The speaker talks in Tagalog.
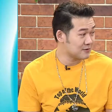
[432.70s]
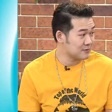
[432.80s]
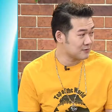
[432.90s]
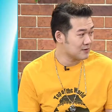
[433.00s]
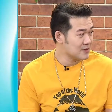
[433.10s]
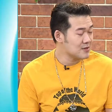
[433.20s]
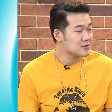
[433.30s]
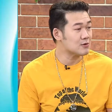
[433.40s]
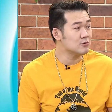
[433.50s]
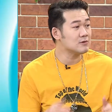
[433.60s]
2. Mm-hmm. So,
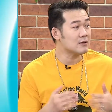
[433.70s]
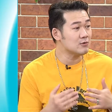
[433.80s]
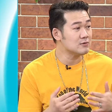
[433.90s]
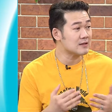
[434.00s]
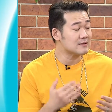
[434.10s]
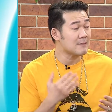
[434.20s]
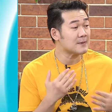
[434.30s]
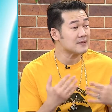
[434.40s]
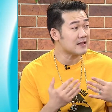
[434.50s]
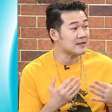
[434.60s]
unang-unan, dapat
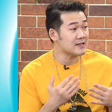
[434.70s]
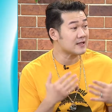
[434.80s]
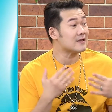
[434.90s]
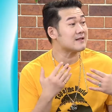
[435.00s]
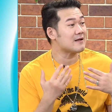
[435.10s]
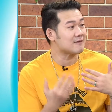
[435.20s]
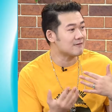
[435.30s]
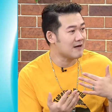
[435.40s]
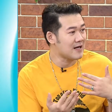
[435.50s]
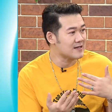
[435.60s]
nating
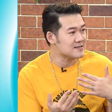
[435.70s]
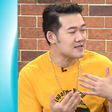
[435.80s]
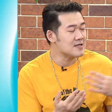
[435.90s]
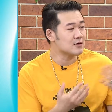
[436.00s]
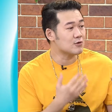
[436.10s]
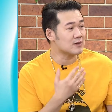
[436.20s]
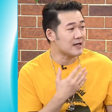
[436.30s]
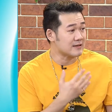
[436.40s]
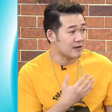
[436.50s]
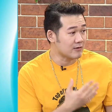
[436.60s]
i-categorize kung
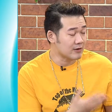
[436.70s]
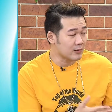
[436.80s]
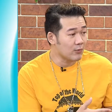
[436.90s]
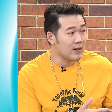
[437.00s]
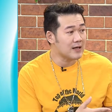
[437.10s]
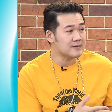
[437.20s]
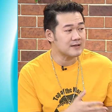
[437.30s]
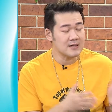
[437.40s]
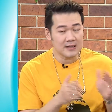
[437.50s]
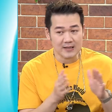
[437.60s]
category 1,
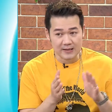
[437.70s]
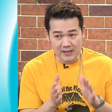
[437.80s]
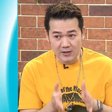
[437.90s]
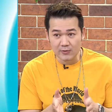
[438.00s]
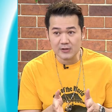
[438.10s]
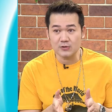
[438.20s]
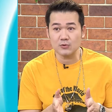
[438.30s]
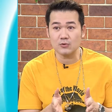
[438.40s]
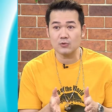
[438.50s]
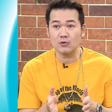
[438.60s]
category
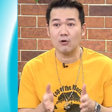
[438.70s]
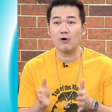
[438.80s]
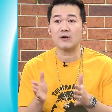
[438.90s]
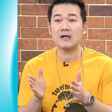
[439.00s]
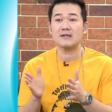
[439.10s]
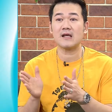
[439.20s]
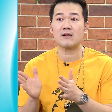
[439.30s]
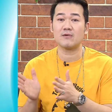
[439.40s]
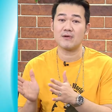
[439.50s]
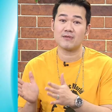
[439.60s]
2, or category
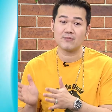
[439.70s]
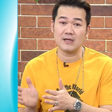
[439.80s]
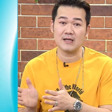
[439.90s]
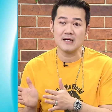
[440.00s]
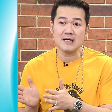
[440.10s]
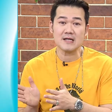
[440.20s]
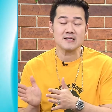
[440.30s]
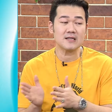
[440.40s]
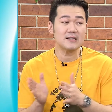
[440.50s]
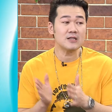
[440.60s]
3. Kasi
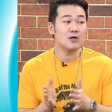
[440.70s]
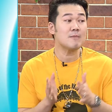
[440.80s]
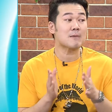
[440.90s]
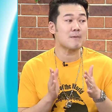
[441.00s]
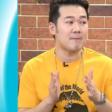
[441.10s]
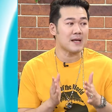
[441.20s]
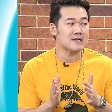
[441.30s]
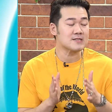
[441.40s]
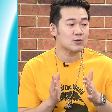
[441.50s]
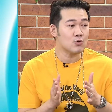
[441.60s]
dito magbe-base
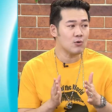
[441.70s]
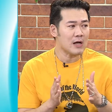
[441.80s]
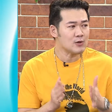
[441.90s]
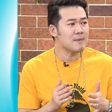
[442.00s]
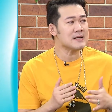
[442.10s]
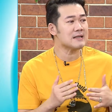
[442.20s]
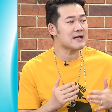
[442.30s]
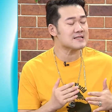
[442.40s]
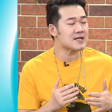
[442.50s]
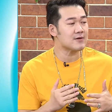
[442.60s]
kung ano bang
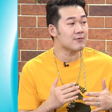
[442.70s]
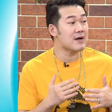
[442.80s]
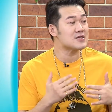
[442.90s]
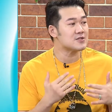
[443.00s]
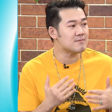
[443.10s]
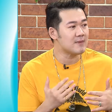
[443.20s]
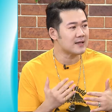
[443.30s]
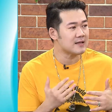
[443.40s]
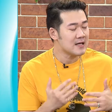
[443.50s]
klaseng regimen,